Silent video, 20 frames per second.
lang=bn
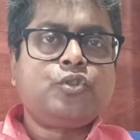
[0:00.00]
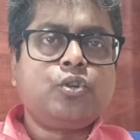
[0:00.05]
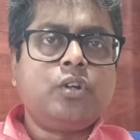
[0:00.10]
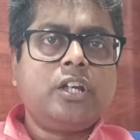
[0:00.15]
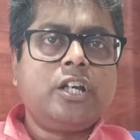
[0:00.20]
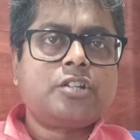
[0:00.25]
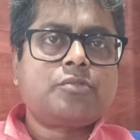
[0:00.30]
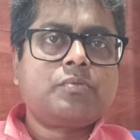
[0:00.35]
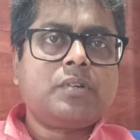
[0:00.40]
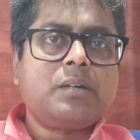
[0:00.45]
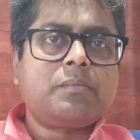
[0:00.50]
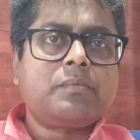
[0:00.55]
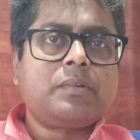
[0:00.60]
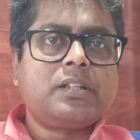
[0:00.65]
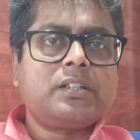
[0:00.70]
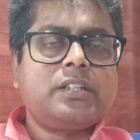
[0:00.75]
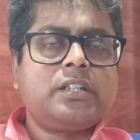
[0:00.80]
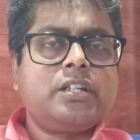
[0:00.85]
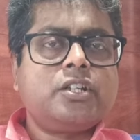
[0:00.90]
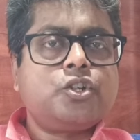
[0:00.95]
চলে আসবো
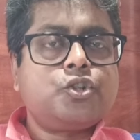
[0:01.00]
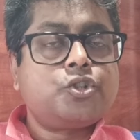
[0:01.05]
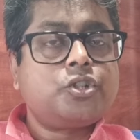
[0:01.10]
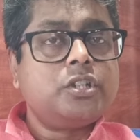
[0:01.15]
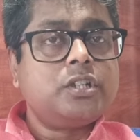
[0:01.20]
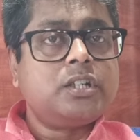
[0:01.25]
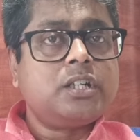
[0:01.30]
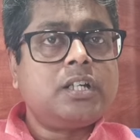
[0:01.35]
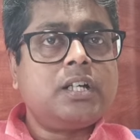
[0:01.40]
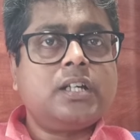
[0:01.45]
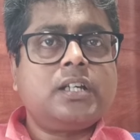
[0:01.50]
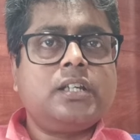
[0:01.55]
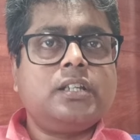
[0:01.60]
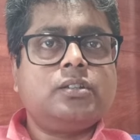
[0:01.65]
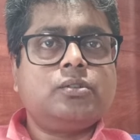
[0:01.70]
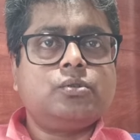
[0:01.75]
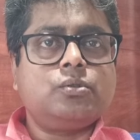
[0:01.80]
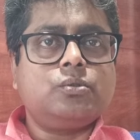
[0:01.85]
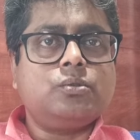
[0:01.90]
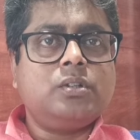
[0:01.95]
আপনাদের
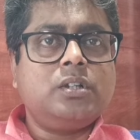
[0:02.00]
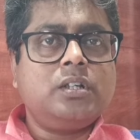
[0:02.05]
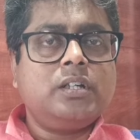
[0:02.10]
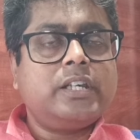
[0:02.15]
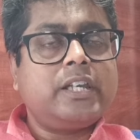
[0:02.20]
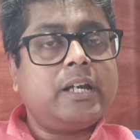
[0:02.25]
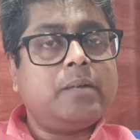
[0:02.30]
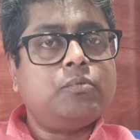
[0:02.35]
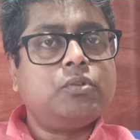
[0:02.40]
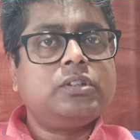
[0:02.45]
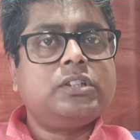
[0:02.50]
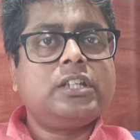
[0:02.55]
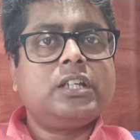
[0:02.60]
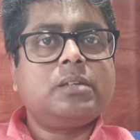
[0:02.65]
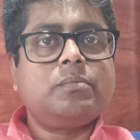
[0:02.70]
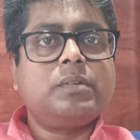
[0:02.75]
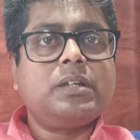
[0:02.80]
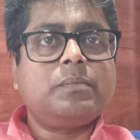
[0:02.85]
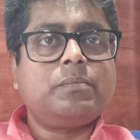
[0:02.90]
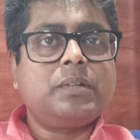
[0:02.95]
শিক্ষাক্ষেত্র কেমন
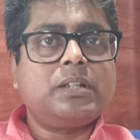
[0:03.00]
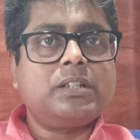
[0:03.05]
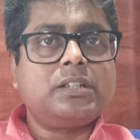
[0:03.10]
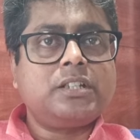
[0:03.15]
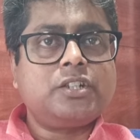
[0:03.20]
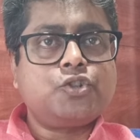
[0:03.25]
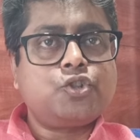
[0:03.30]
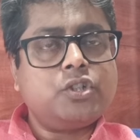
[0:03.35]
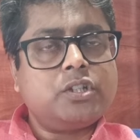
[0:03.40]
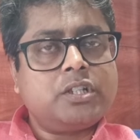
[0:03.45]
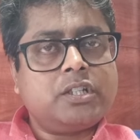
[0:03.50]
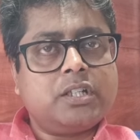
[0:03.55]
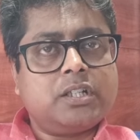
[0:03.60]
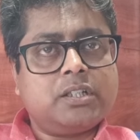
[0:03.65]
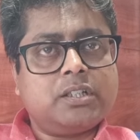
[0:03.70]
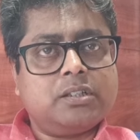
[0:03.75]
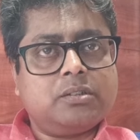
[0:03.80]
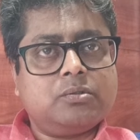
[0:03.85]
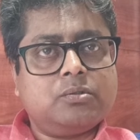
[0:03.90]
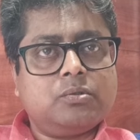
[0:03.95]
থাকবে আপনাদের
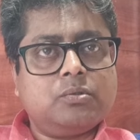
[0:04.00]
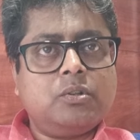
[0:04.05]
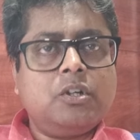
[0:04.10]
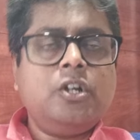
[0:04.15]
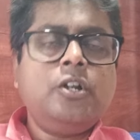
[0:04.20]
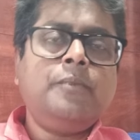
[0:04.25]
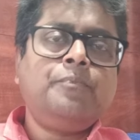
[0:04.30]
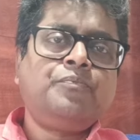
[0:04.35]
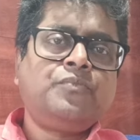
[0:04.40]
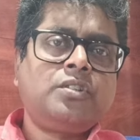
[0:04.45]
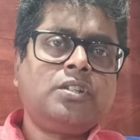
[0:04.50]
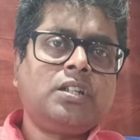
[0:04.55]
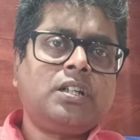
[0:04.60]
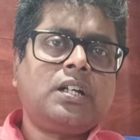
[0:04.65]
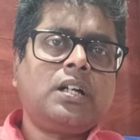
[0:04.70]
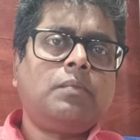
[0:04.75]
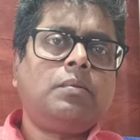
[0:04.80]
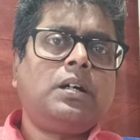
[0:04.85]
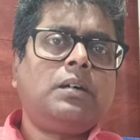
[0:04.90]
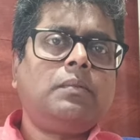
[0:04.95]
শিক্ষাক্ষেত্র
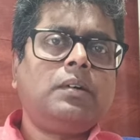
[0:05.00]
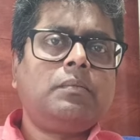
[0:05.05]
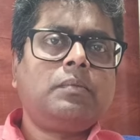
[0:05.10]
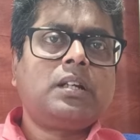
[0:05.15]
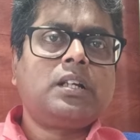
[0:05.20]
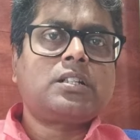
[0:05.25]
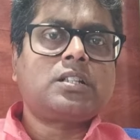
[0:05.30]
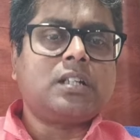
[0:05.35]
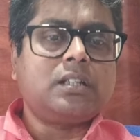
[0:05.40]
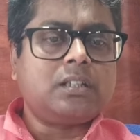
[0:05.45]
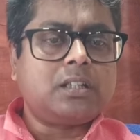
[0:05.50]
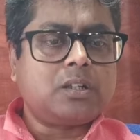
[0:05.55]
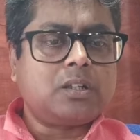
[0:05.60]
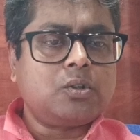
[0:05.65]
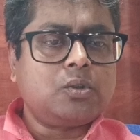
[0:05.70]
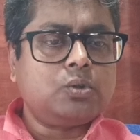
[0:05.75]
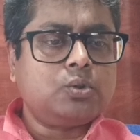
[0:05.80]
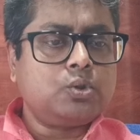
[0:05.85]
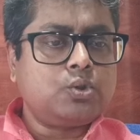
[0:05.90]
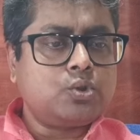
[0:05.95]
শিক্ষাভাব আমরা
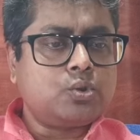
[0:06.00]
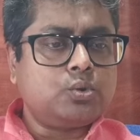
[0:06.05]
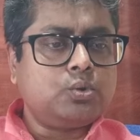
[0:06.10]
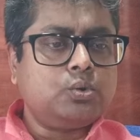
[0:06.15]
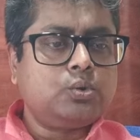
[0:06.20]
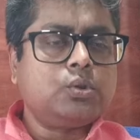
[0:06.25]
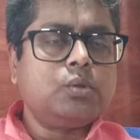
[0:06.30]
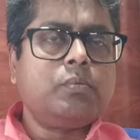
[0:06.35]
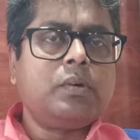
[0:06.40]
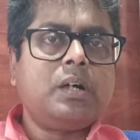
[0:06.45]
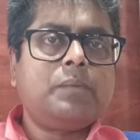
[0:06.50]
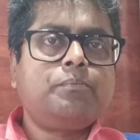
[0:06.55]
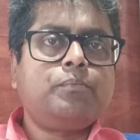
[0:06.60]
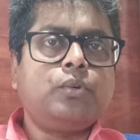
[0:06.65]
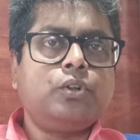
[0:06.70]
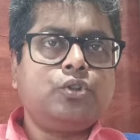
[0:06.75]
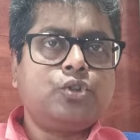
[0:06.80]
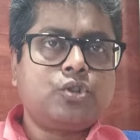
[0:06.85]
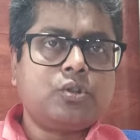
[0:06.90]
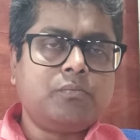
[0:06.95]
সাধারণত চতুর্থ ভাব
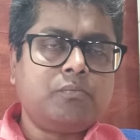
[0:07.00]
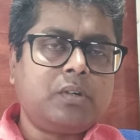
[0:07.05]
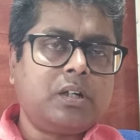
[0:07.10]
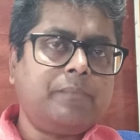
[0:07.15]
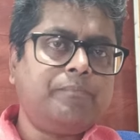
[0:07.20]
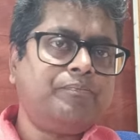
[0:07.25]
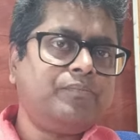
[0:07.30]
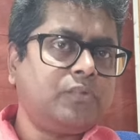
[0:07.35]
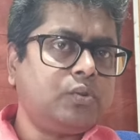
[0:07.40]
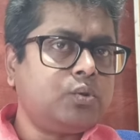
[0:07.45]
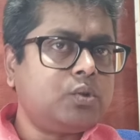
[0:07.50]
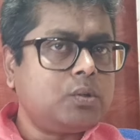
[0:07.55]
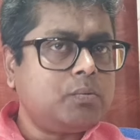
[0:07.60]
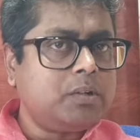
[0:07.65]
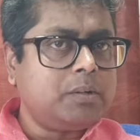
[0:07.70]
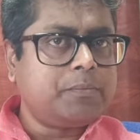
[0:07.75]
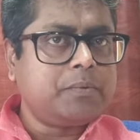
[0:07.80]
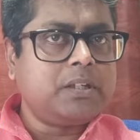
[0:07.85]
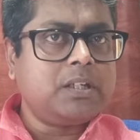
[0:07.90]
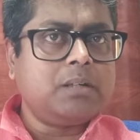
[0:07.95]
পঞ্চম ভাব দুটো
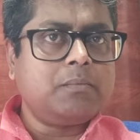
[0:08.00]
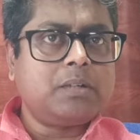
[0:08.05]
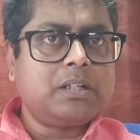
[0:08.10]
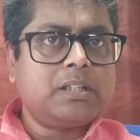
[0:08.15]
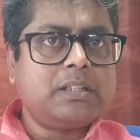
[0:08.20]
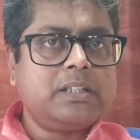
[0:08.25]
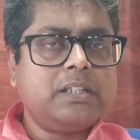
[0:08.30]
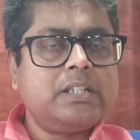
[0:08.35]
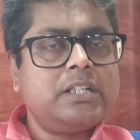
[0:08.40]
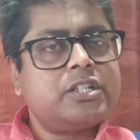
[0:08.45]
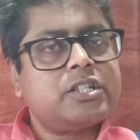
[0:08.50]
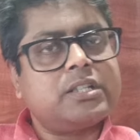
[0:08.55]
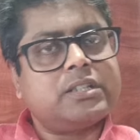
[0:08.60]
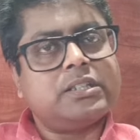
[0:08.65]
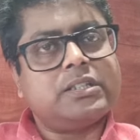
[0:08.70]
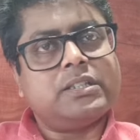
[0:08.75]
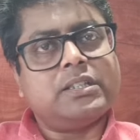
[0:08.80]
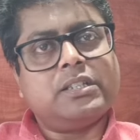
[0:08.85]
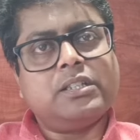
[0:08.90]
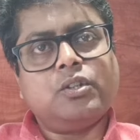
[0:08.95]
ভাবকে আমরা দেখি
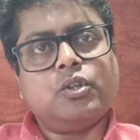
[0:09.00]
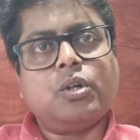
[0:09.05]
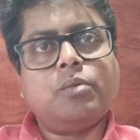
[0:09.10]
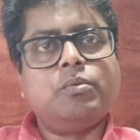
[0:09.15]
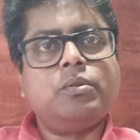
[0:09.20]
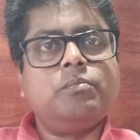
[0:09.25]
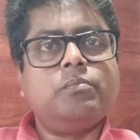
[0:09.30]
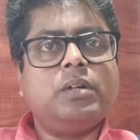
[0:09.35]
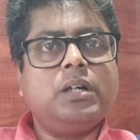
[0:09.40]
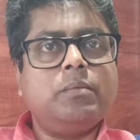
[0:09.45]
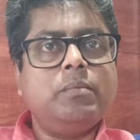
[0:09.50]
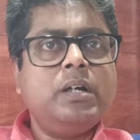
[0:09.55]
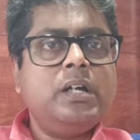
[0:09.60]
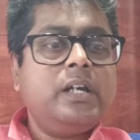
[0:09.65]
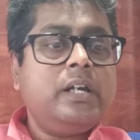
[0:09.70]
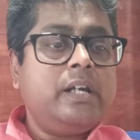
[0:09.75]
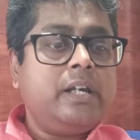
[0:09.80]
সাথে দেখি নবম ভাব